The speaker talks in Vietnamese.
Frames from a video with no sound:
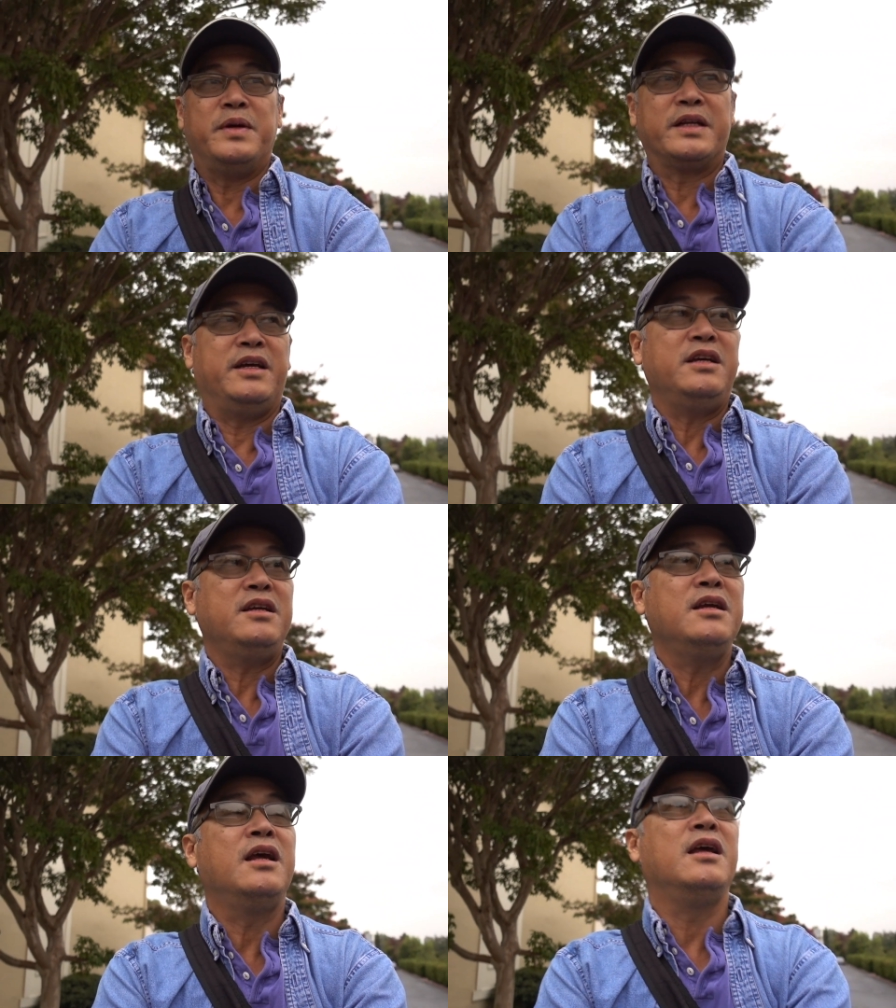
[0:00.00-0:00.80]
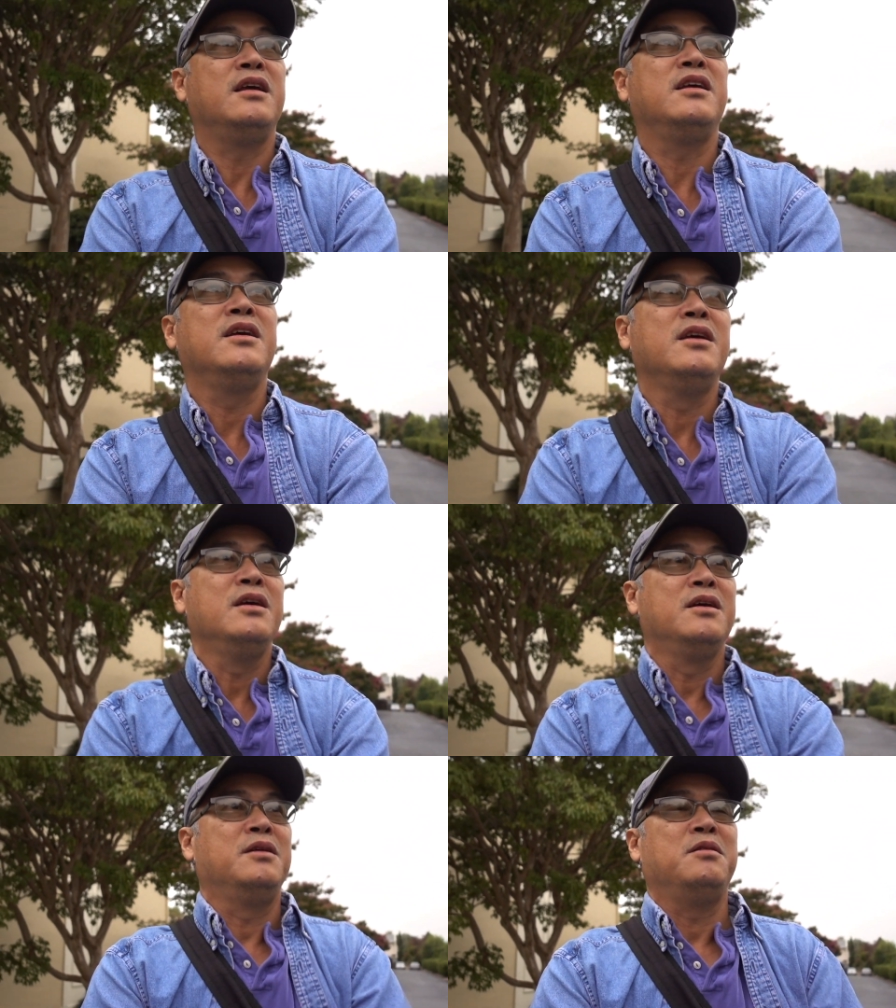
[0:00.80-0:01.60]
mình nghĩ
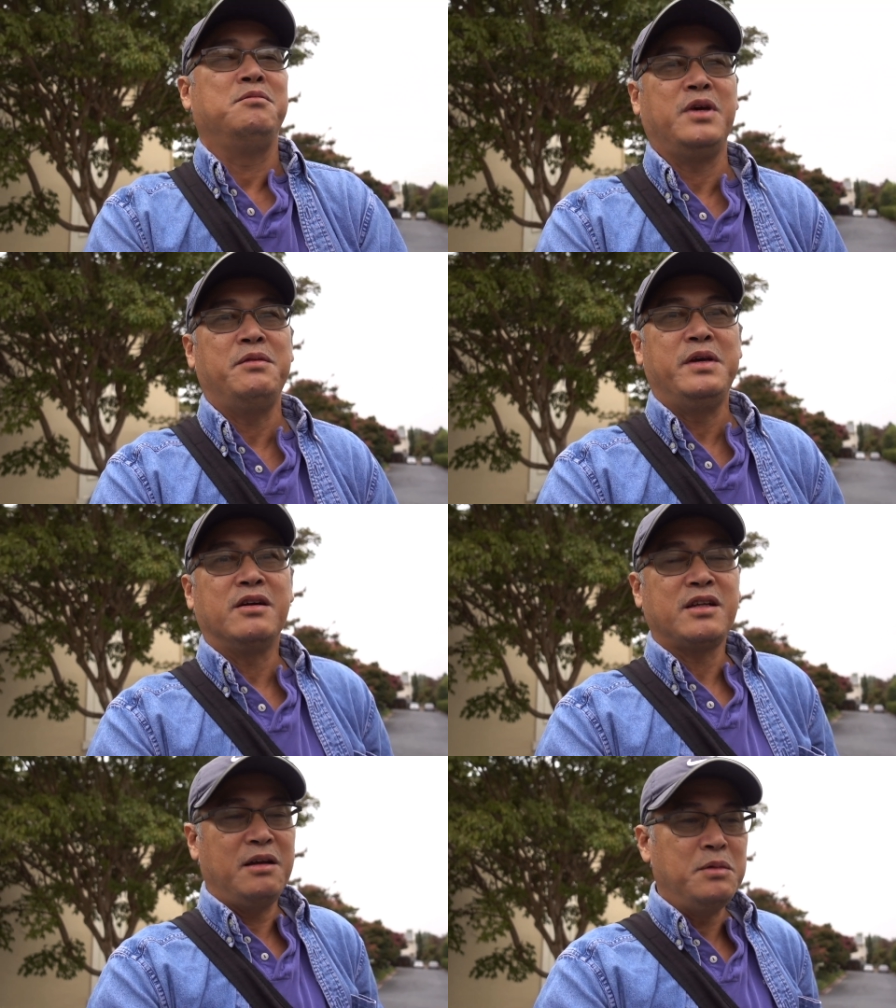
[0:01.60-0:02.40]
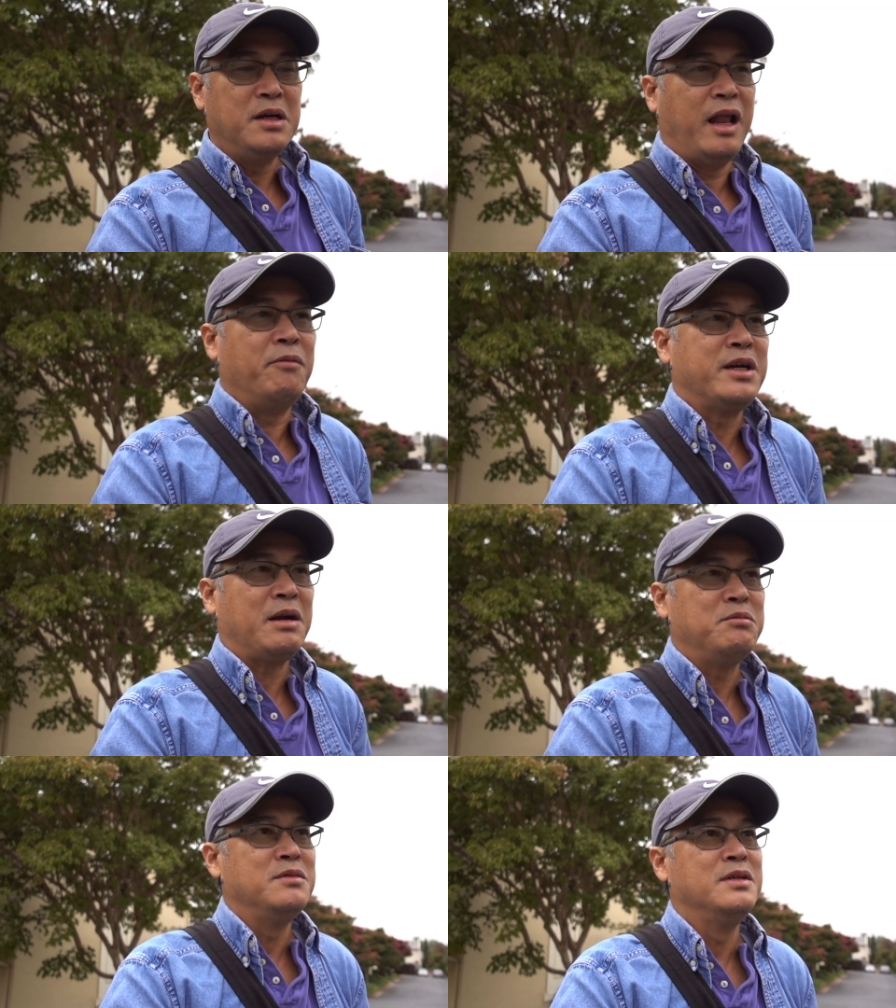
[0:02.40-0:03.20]
maybe có thể mưa râm
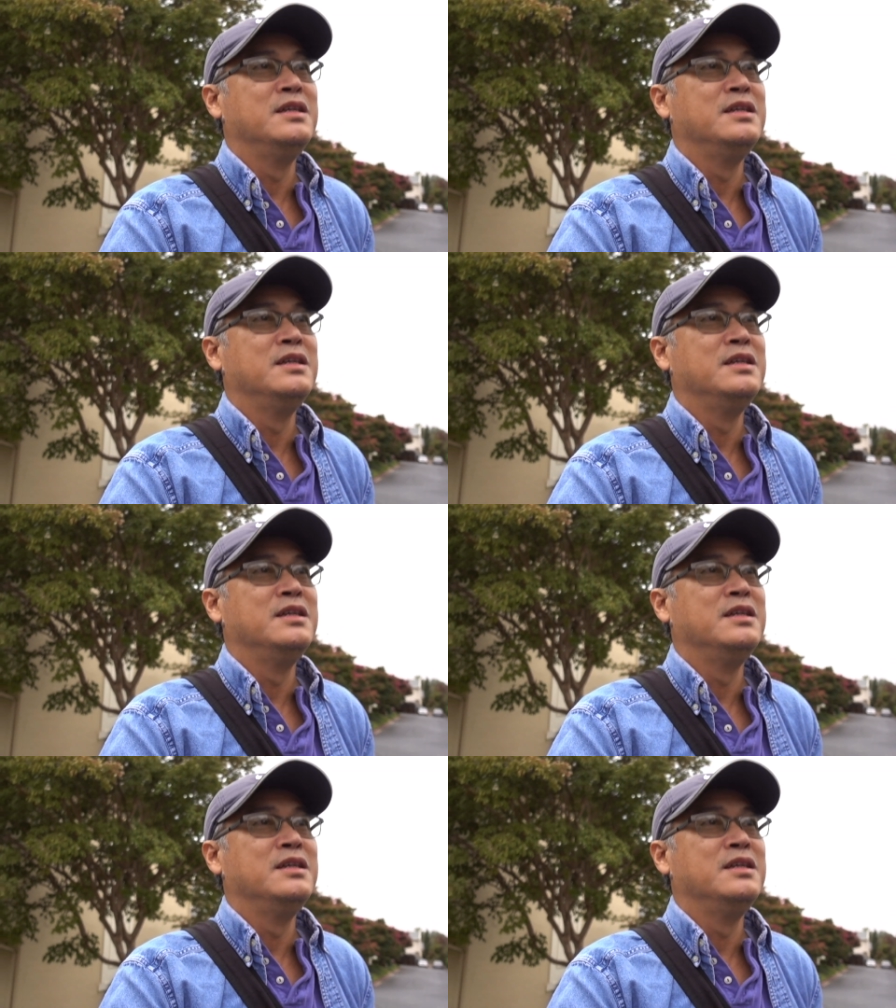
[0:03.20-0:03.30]
râm